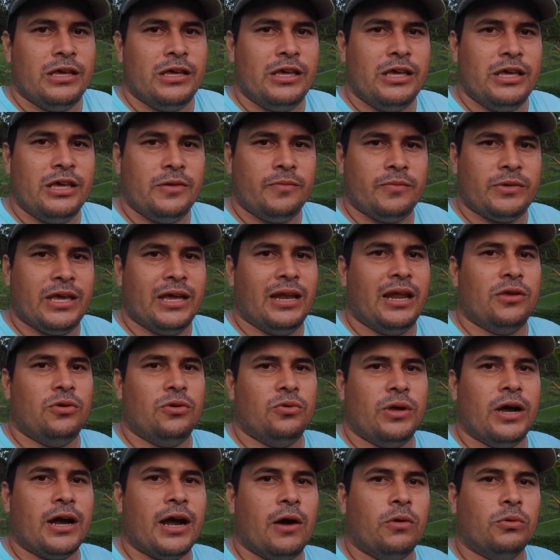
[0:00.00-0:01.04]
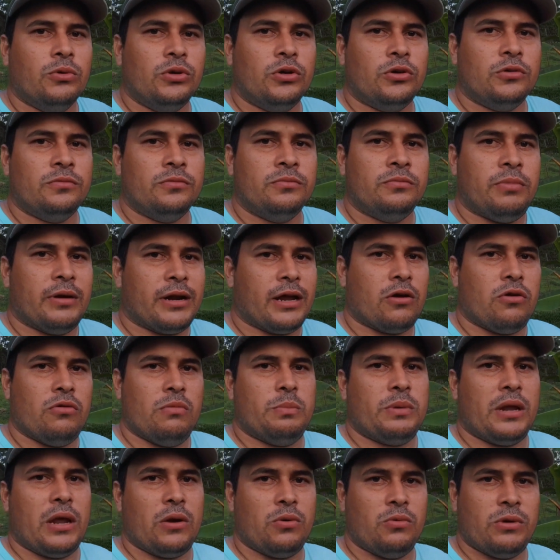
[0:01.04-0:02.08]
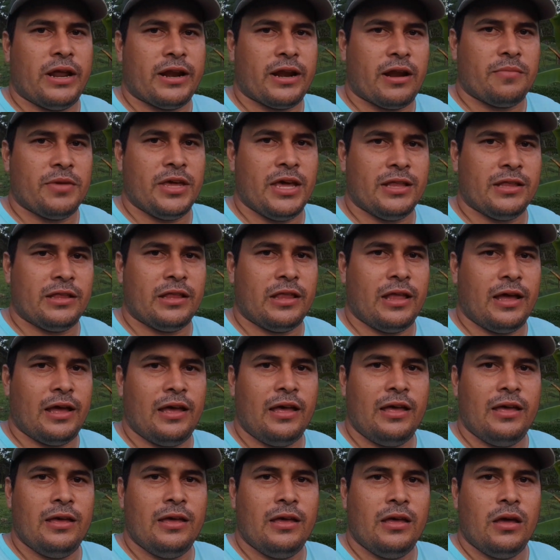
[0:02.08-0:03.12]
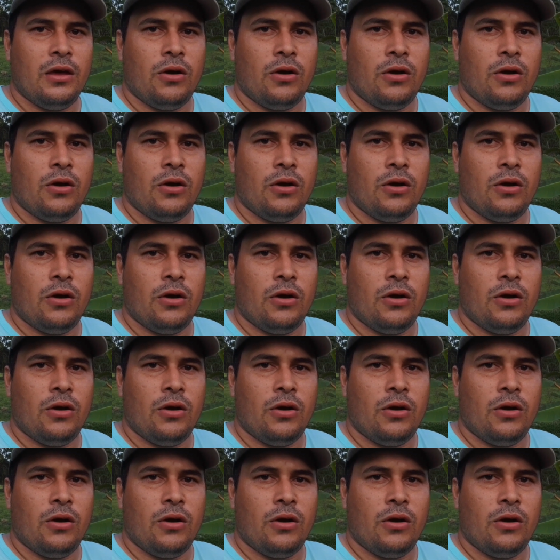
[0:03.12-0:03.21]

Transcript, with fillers: y que le ayudan a uno para comprar una herramienta